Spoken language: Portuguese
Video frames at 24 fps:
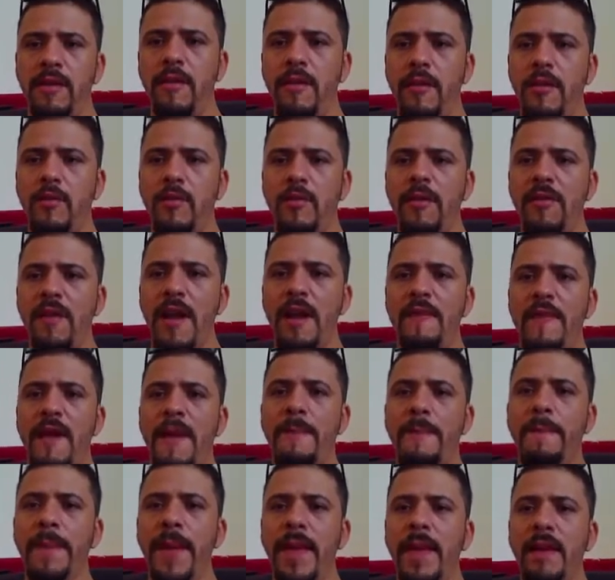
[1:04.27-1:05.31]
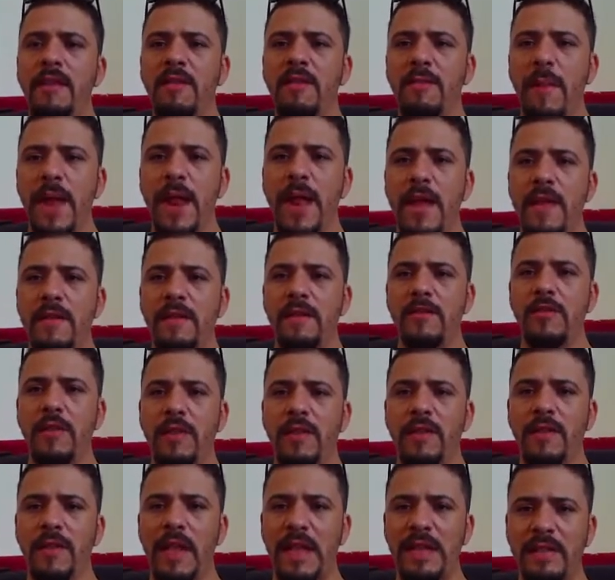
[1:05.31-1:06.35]
nesse vídeo serve apenas para
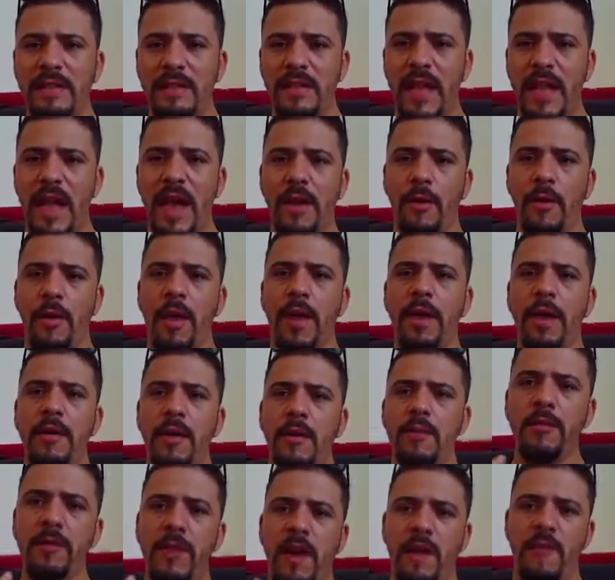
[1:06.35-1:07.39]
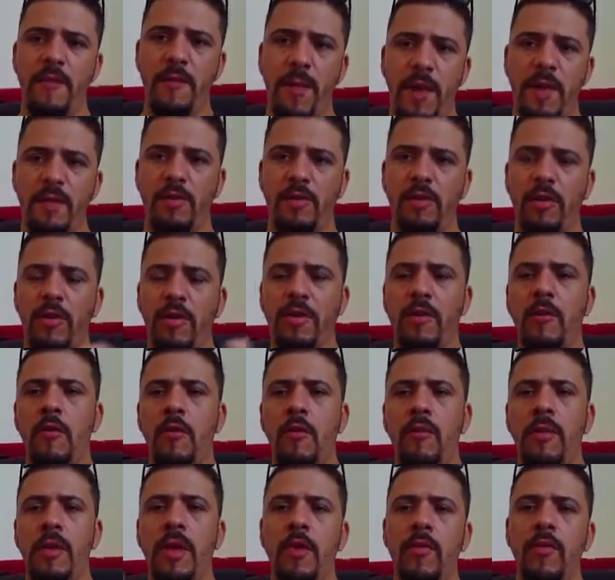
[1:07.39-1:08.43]
SJ7 Star, ok? Não serve para
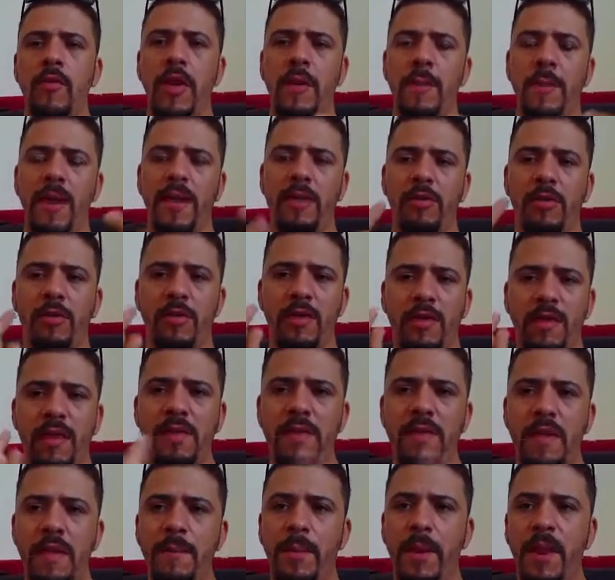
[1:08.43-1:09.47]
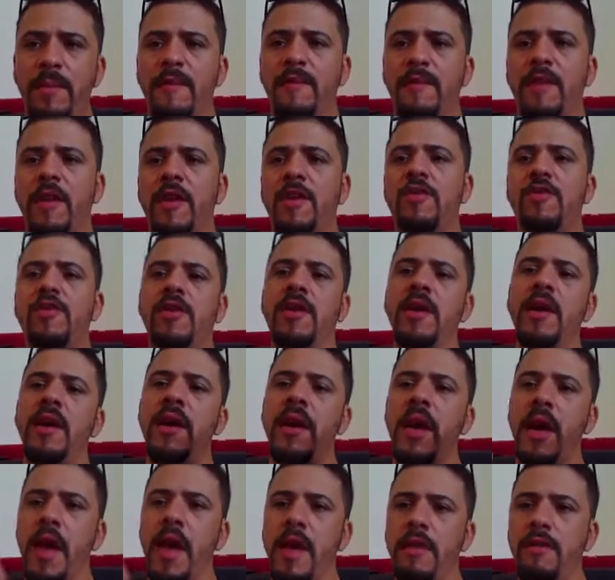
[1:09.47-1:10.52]
SJ5000, nem para SJ6, nem para M20.
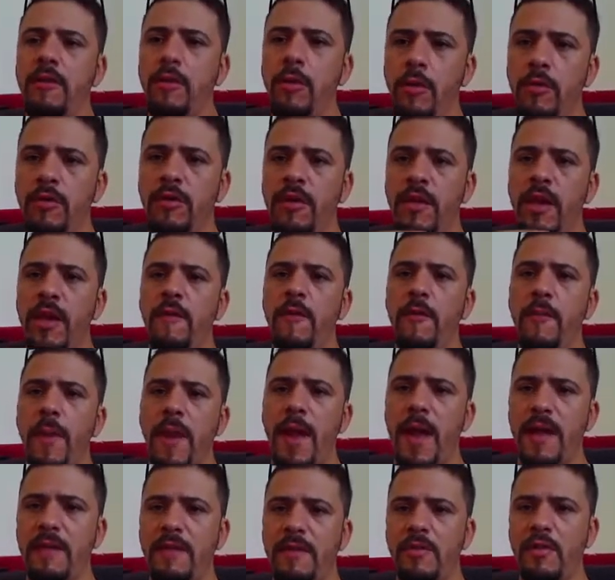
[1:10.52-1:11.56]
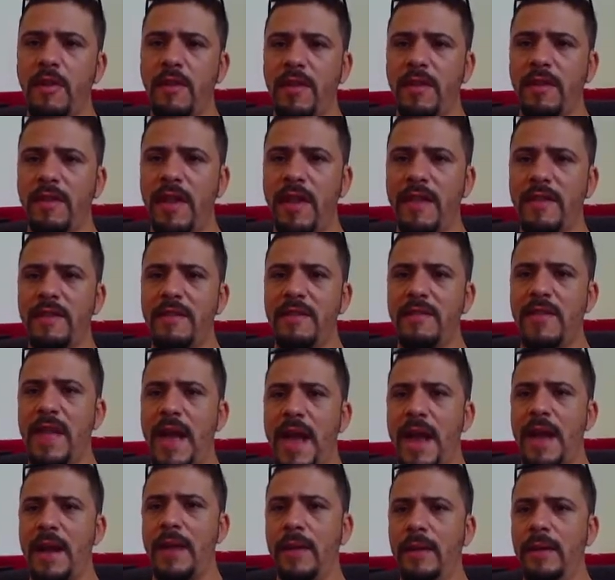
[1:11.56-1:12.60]
É exclusivo para SJ7
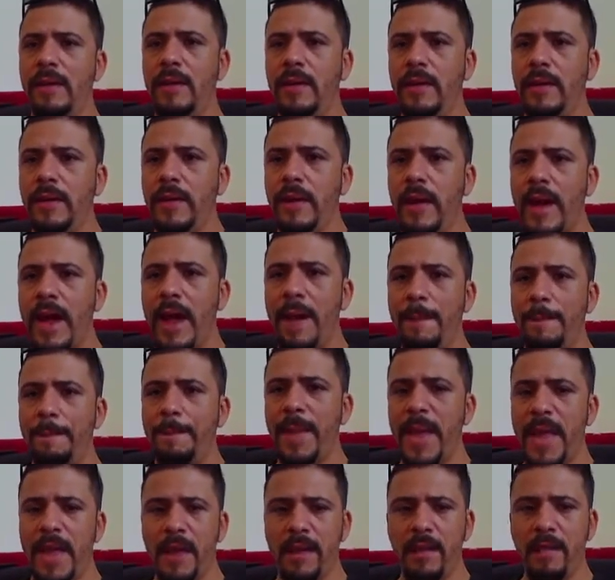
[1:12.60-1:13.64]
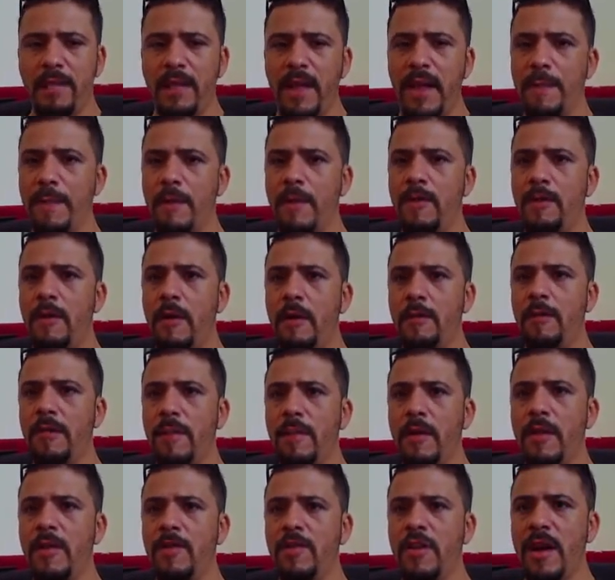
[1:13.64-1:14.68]
Star. Apenas, tá, pessoal?
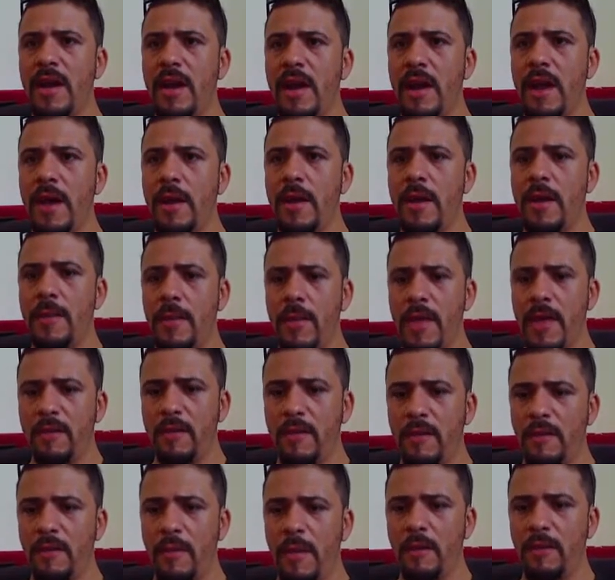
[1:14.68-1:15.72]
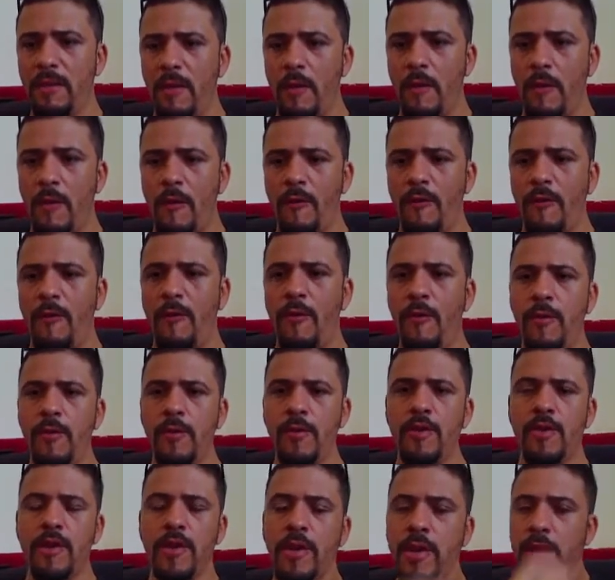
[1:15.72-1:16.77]
Só para deixar claro aí, porque às vezes o pessoal
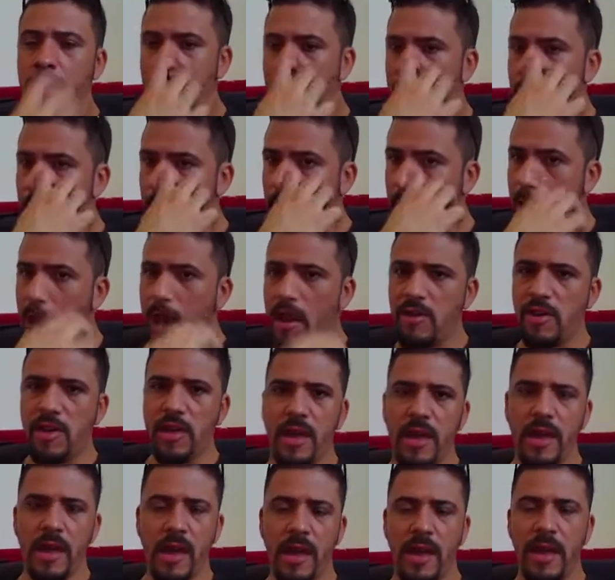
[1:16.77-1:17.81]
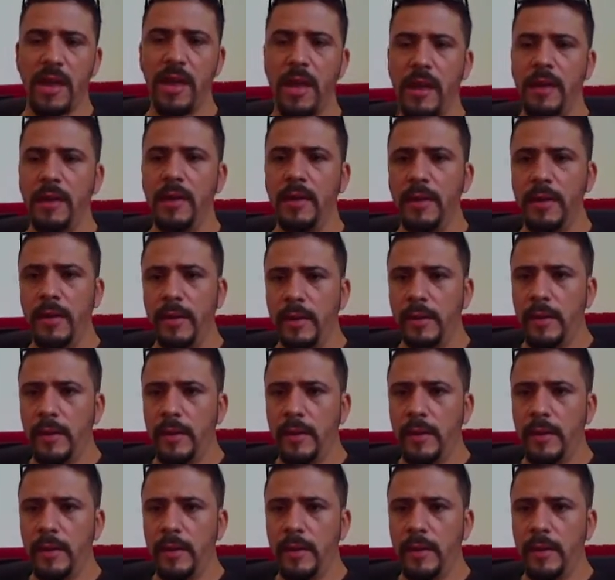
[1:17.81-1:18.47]
confunde e acha que